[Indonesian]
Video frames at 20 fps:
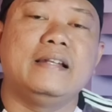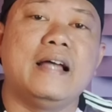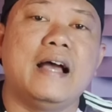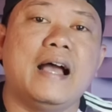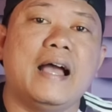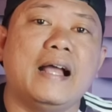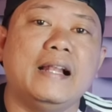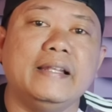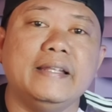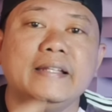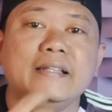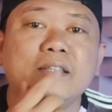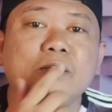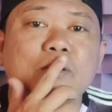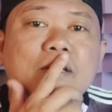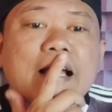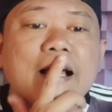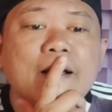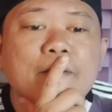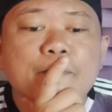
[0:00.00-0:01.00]
Nah, hal
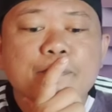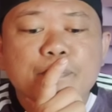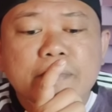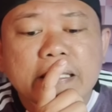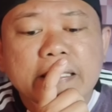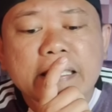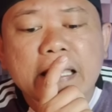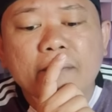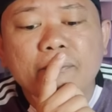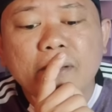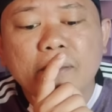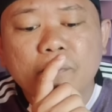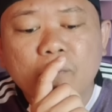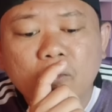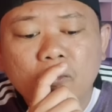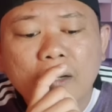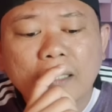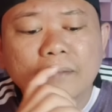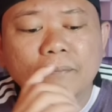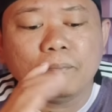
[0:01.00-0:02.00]
itulah yang
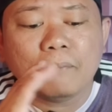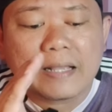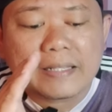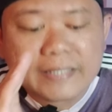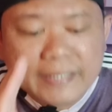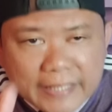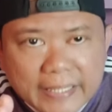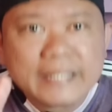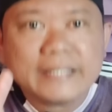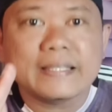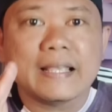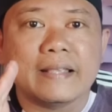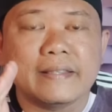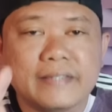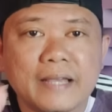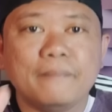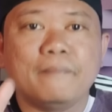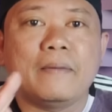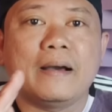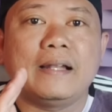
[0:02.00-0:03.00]
membuat masih
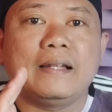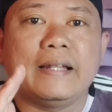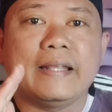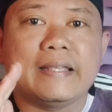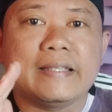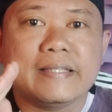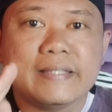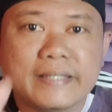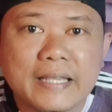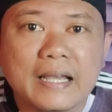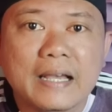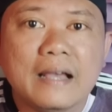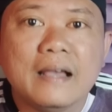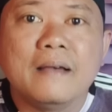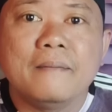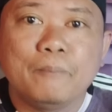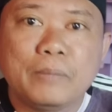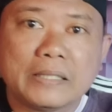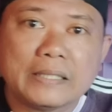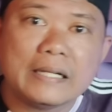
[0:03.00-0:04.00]
saja Malaysia
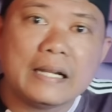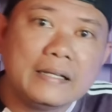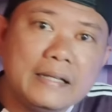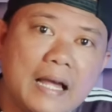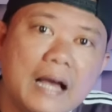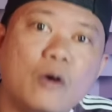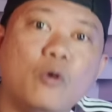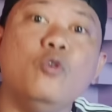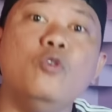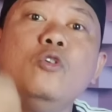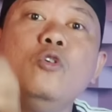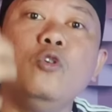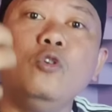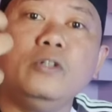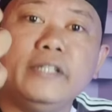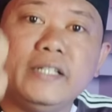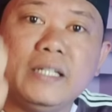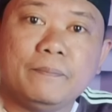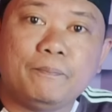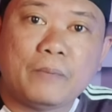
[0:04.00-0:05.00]
berada
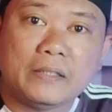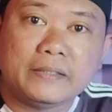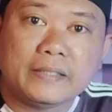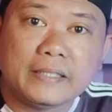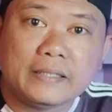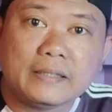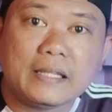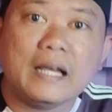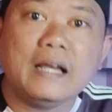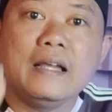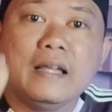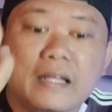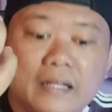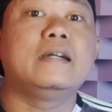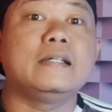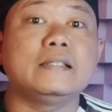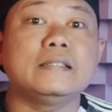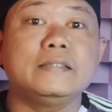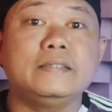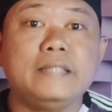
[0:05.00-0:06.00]
unggul di depan kita.
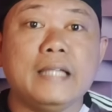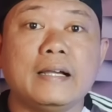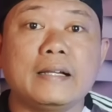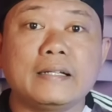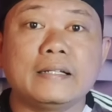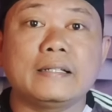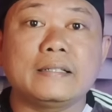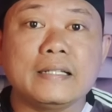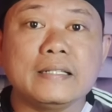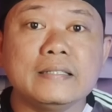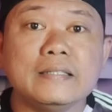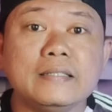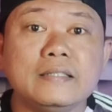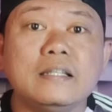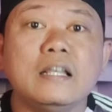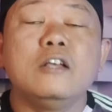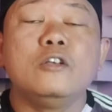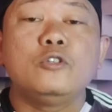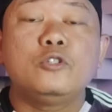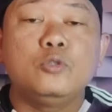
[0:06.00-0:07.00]
Kerja
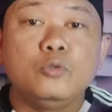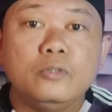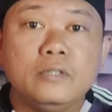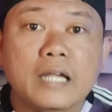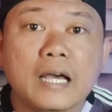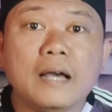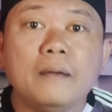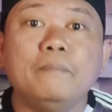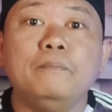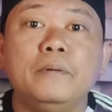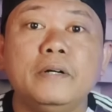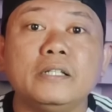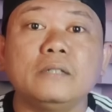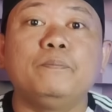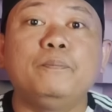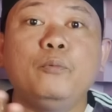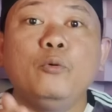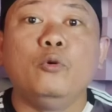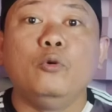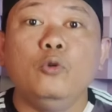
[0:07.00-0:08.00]
keras sudah
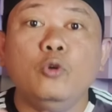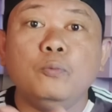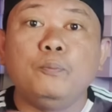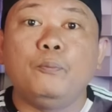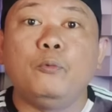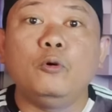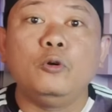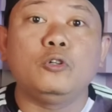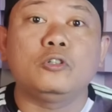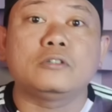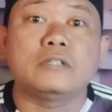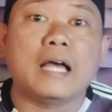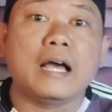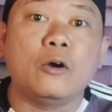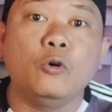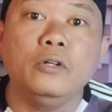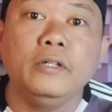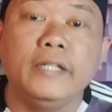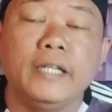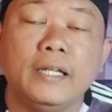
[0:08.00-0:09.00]
berpuluh-puluh
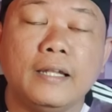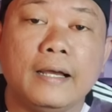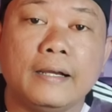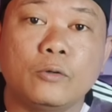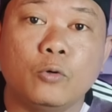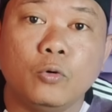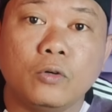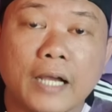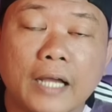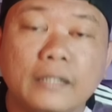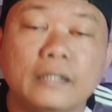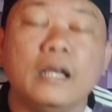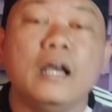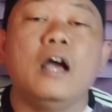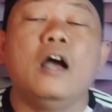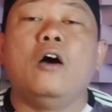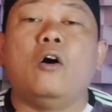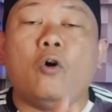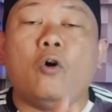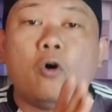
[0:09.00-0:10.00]
tahun dilakukan
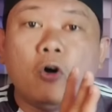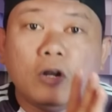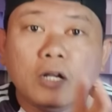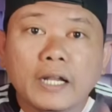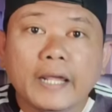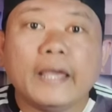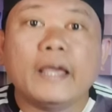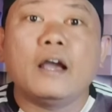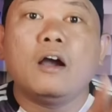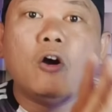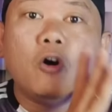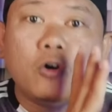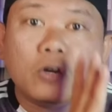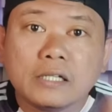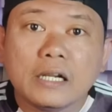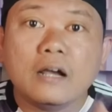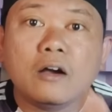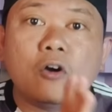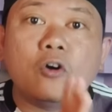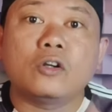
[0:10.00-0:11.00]
oleh
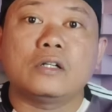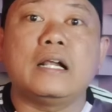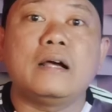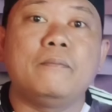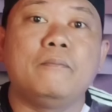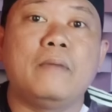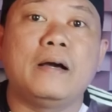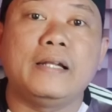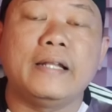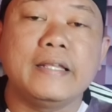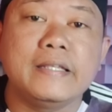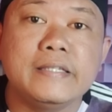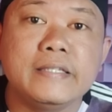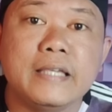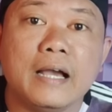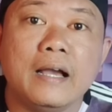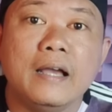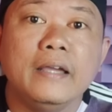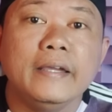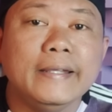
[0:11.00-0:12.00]
orang-orang
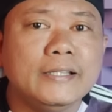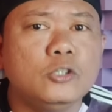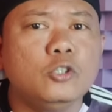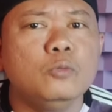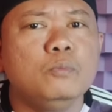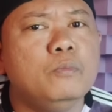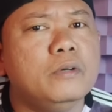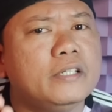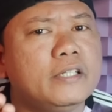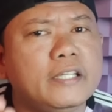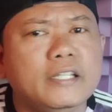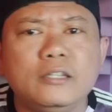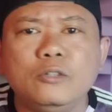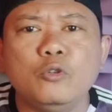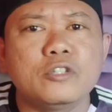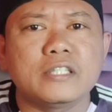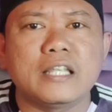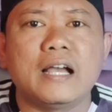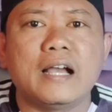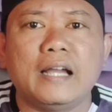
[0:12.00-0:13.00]
Malaysia itu
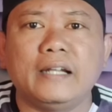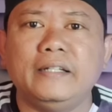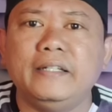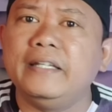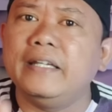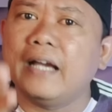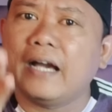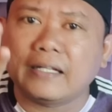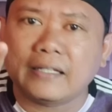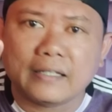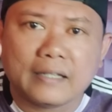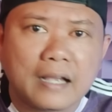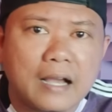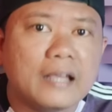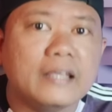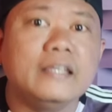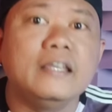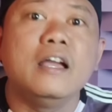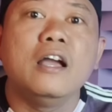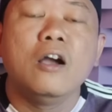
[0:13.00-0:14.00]
begitu sangat
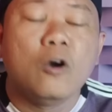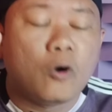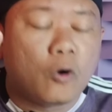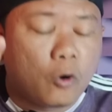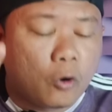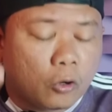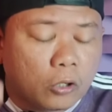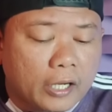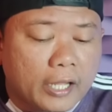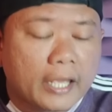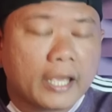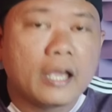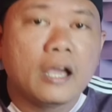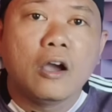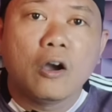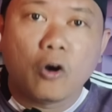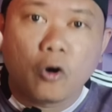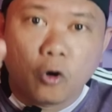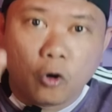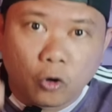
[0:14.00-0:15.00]
dihargai oleh
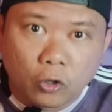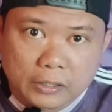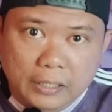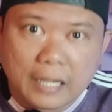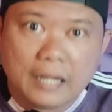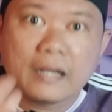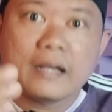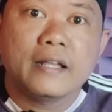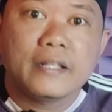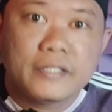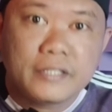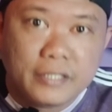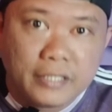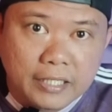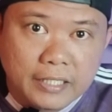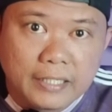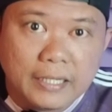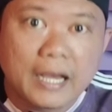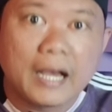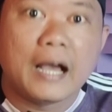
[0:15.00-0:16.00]
orang
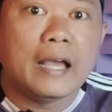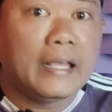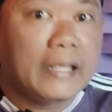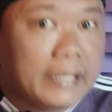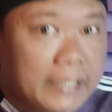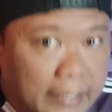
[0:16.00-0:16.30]
Cina.